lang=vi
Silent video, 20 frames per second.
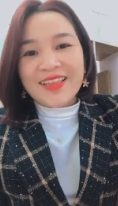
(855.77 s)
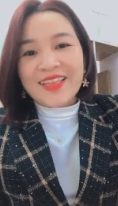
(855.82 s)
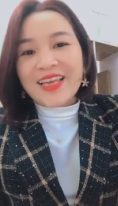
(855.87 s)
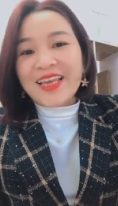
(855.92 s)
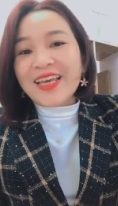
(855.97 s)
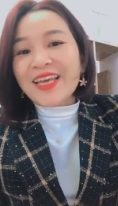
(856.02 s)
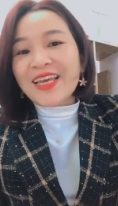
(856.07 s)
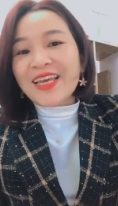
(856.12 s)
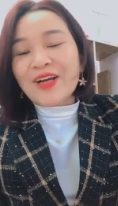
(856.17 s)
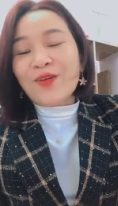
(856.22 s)

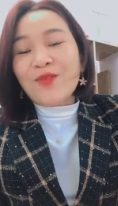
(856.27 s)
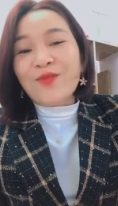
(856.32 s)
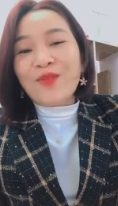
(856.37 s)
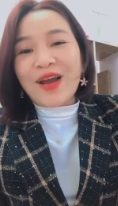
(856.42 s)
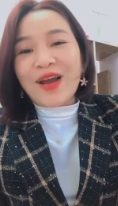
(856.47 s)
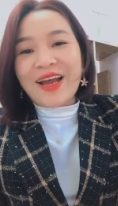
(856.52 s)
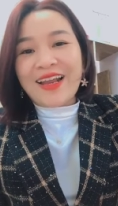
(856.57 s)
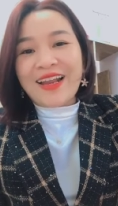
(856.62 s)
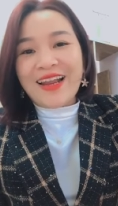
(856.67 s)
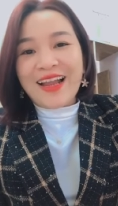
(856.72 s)
thì không
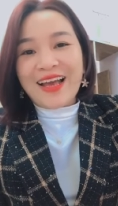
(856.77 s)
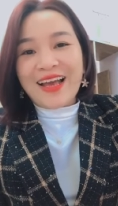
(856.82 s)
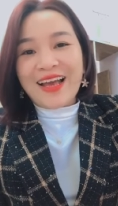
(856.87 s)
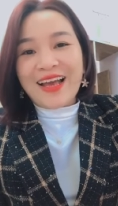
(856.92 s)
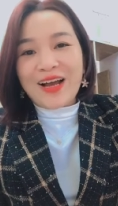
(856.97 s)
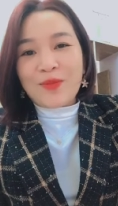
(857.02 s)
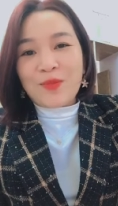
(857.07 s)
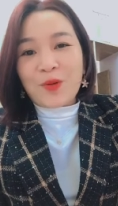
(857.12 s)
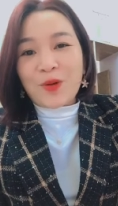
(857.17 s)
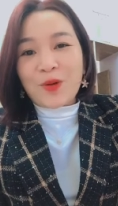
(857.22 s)
phải
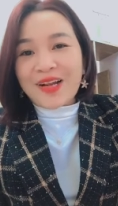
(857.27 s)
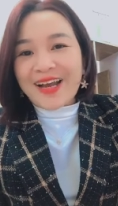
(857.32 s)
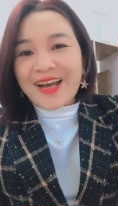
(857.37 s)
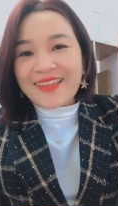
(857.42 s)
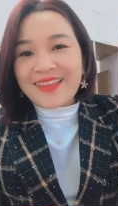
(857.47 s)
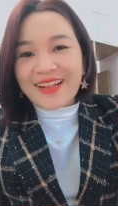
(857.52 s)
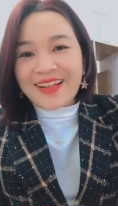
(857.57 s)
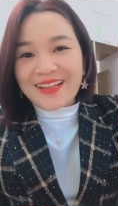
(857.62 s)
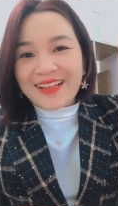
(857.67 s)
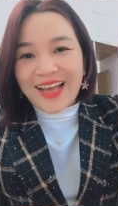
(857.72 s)
là một
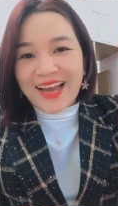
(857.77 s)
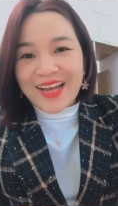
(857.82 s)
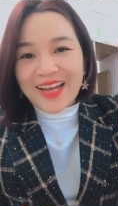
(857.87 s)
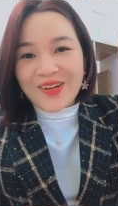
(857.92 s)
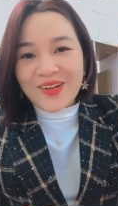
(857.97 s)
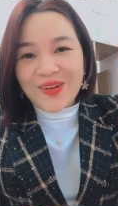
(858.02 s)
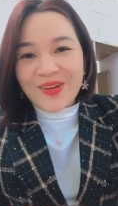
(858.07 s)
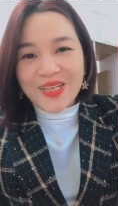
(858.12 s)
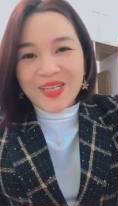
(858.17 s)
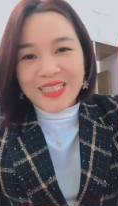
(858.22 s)
ngày thần tài
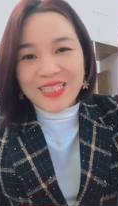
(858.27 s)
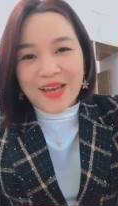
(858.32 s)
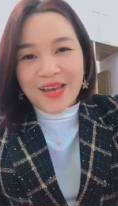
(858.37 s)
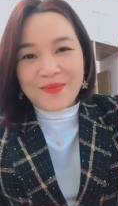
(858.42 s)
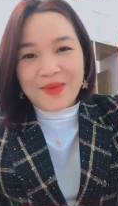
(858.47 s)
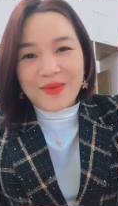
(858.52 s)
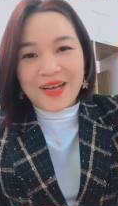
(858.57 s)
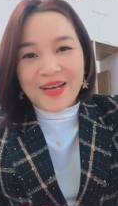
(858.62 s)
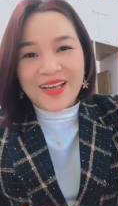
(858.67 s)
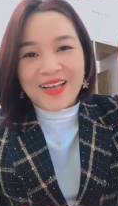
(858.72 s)
đâu anh chị
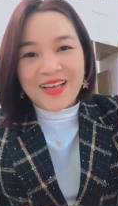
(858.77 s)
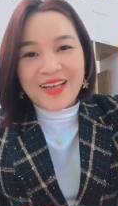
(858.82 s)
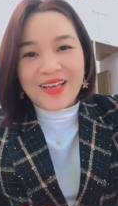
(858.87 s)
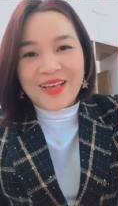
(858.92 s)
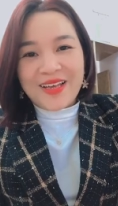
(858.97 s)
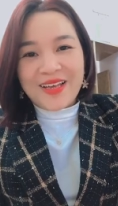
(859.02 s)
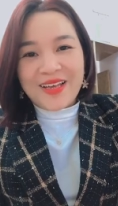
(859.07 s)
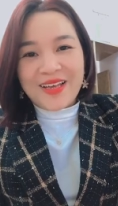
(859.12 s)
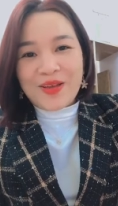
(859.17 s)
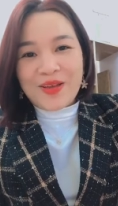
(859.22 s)
em ạ.
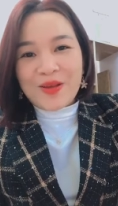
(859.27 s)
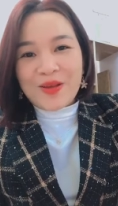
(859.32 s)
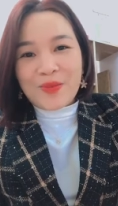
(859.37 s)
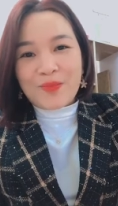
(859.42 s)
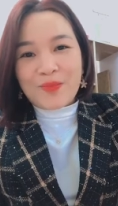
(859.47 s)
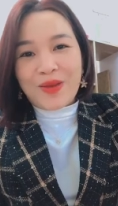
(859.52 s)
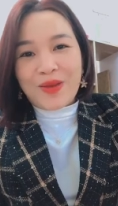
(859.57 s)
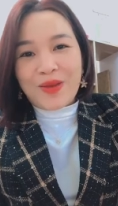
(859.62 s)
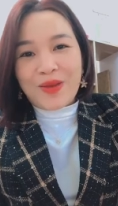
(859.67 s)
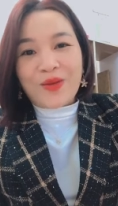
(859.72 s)

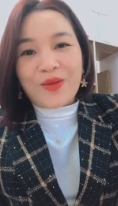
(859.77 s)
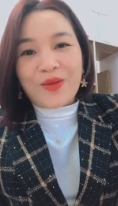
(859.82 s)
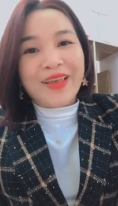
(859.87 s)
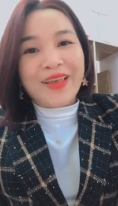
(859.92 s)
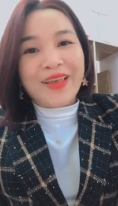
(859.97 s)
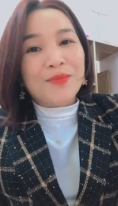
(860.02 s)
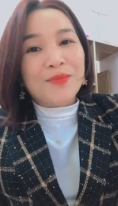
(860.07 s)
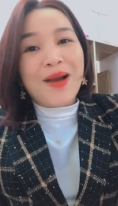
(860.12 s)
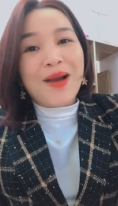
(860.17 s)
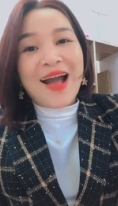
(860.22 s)
Mà
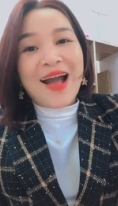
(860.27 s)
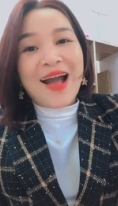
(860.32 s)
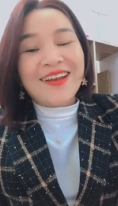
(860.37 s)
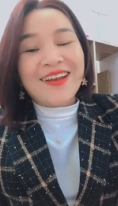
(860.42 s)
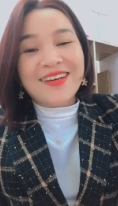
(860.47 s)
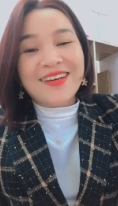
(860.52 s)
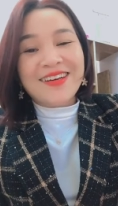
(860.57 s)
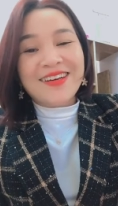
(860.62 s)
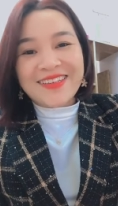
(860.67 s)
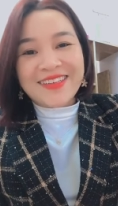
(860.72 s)

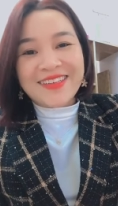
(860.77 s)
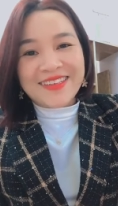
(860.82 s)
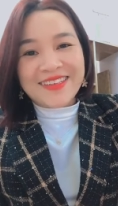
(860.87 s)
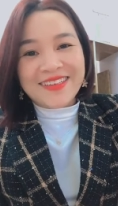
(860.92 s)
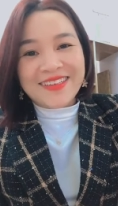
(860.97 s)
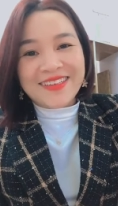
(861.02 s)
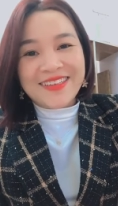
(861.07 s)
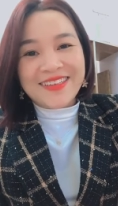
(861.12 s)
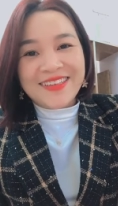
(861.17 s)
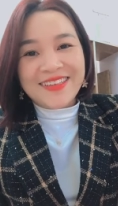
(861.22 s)

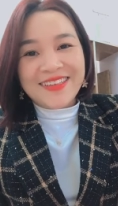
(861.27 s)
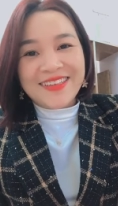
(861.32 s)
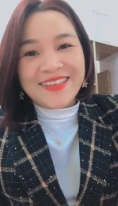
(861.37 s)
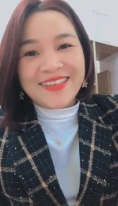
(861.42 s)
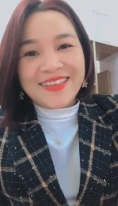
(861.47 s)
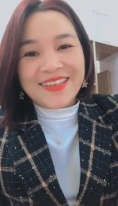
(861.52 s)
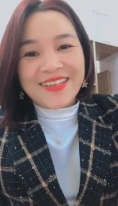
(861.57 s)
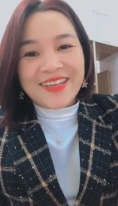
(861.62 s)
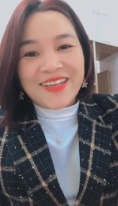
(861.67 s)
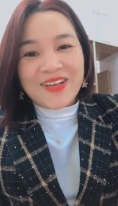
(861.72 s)
có thể
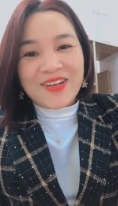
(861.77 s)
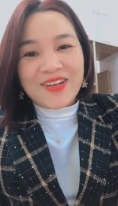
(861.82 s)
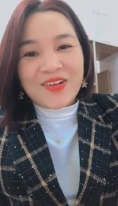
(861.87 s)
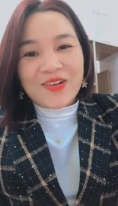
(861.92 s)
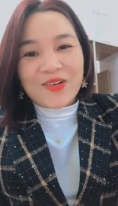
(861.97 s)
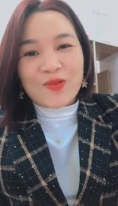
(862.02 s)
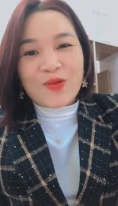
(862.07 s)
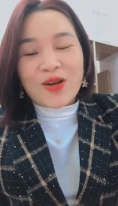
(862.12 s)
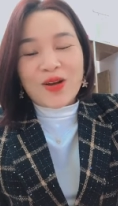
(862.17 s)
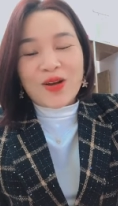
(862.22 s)

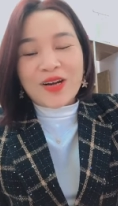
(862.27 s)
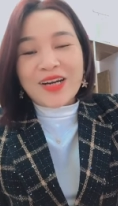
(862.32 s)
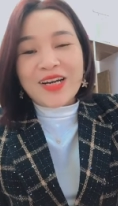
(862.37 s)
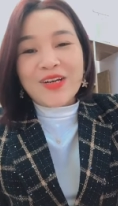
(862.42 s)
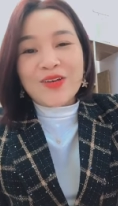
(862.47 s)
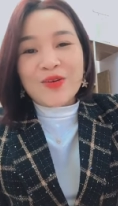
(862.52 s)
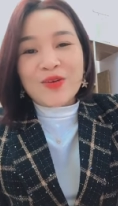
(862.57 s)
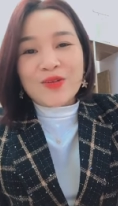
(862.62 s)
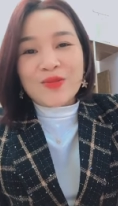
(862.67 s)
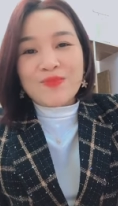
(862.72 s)
cuộc
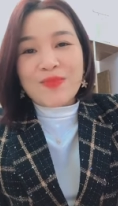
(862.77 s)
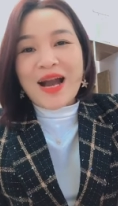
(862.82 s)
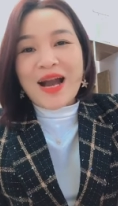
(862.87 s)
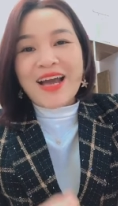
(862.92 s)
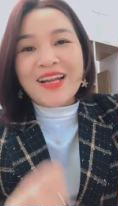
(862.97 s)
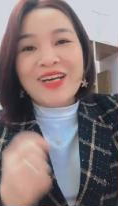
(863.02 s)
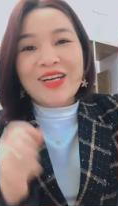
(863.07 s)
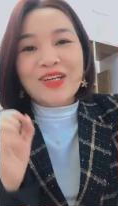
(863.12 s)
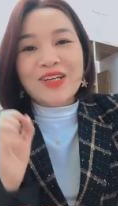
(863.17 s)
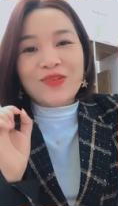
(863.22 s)
đời của
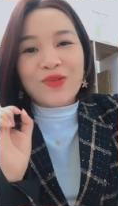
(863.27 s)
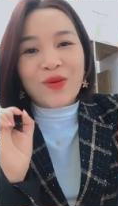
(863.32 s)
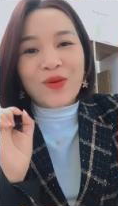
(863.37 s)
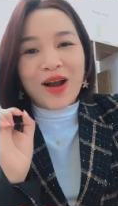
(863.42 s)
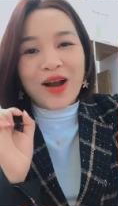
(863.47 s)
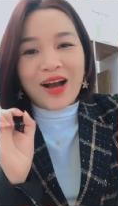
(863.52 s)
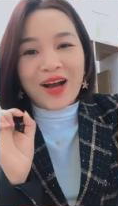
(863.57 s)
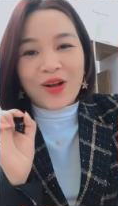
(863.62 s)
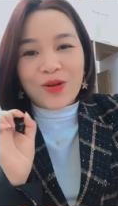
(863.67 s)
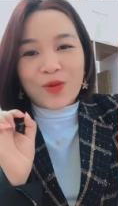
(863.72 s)
3 đời
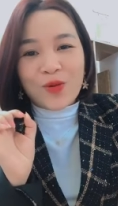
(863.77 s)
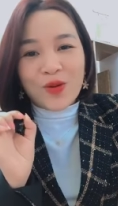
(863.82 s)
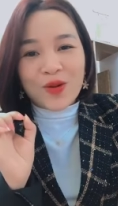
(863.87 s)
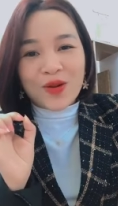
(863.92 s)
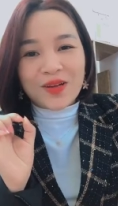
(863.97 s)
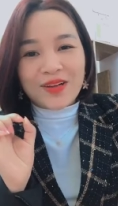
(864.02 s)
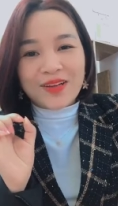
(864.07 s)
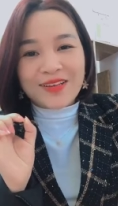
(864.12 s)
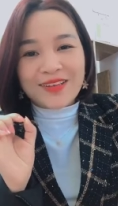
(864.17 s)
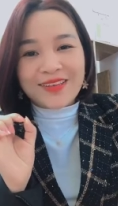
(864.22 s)

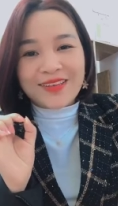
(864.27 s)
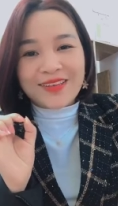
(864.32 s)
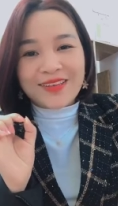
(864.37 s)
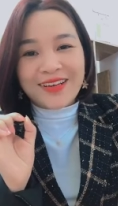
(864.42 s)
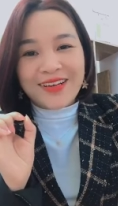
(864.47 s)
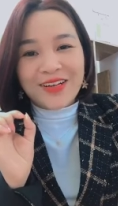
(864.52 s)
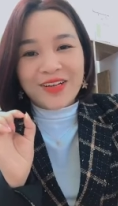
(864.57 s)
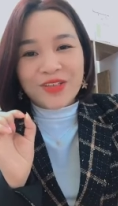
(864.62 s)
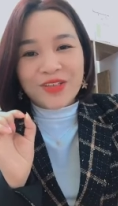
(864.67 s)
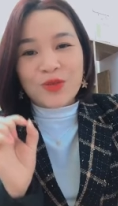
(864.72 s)

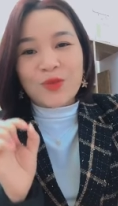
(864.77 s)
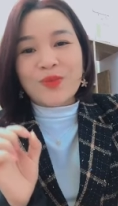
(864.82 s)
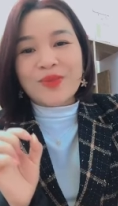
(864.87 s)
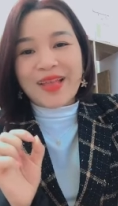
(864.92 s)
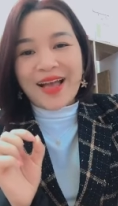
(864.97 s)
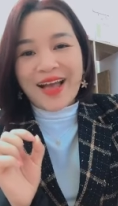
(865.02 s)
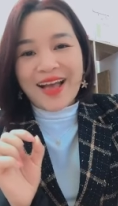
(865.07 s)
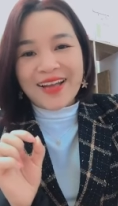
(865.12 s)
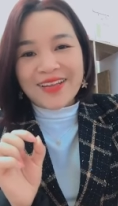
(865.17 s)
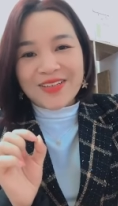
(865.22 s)
từ chúng
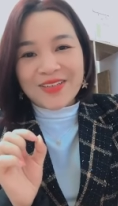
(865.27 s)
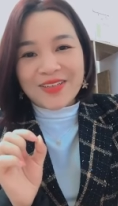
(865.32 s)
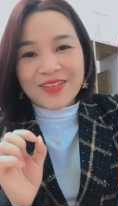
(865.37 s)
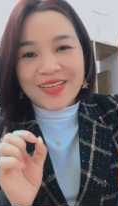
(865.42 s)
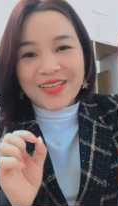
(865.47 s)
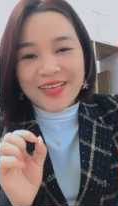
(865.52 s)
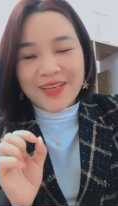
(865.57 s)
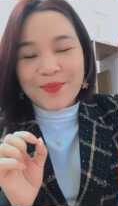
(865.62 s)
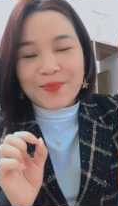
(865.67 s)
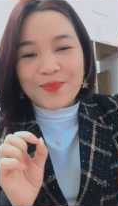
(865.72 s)
ta trở
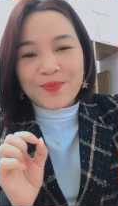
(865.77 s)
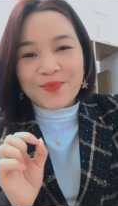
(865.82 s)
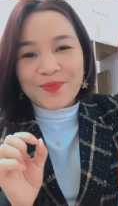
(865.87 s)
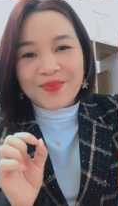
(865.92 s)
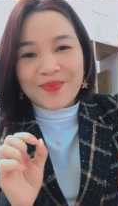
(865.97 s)
đi,